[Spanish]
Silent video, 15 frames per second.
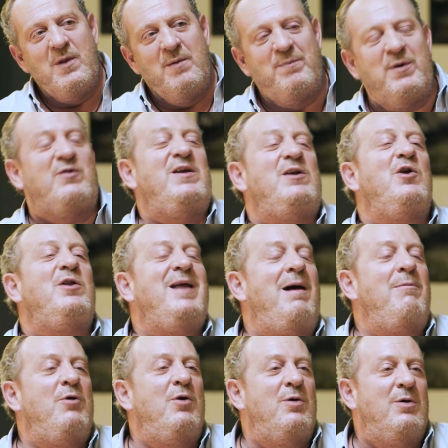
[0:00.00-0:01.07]
Pero si yo te
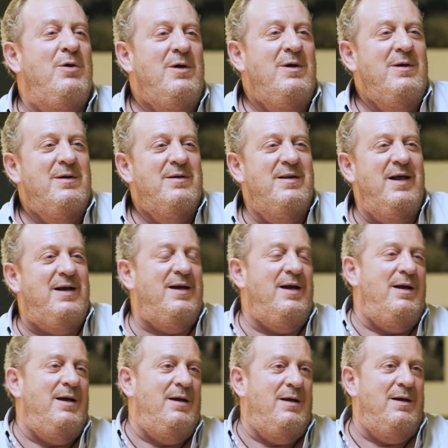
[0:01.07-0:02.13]
hablo de
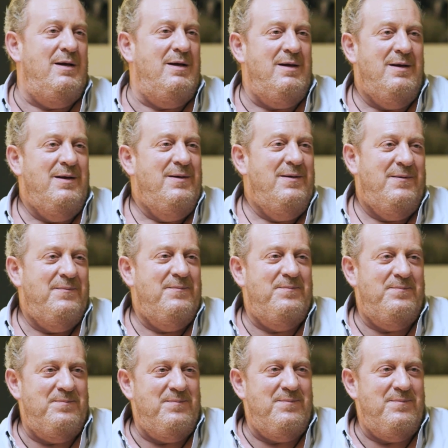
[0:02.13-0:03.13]
que... Y duró 22